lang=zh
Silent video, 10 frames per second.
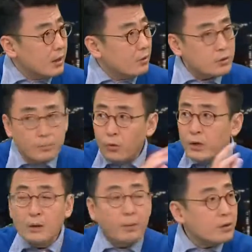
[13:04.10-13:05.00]
啊，或者某
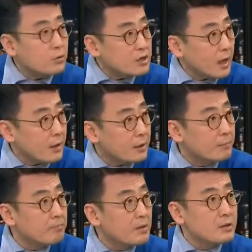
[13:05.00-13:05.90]
一个朋友家里
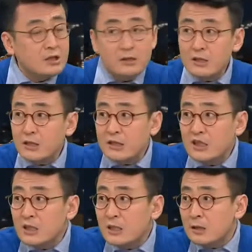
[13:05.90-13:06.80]
听一些
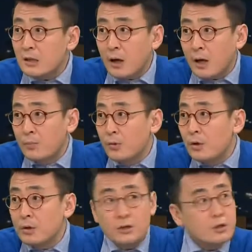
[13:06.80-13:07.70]
激进的阿拉
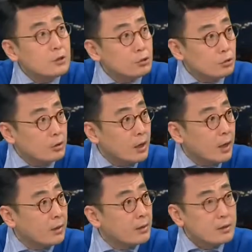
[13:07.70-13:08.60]
伯的歌曲
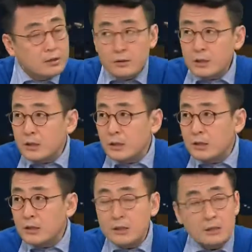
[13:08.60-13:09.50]
啊，听这些
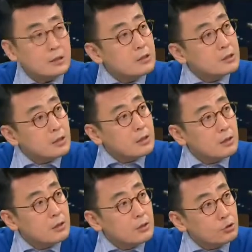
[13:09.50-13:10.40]
激进的一些
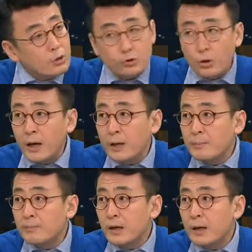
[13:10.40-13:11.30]
个宣传，
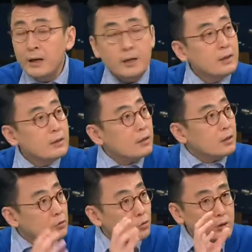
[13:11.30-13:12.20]
哎，它
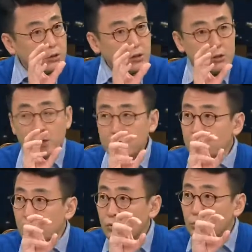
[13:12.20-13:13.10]
更多的像像是
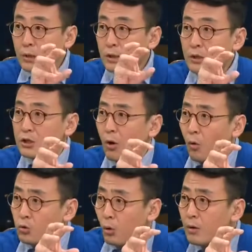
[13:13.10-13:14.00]
这种
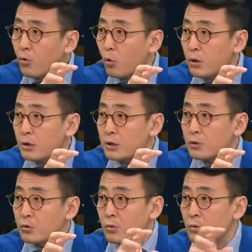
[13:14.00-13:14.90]
小团伙的
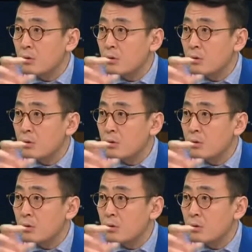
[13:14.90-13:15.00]
这种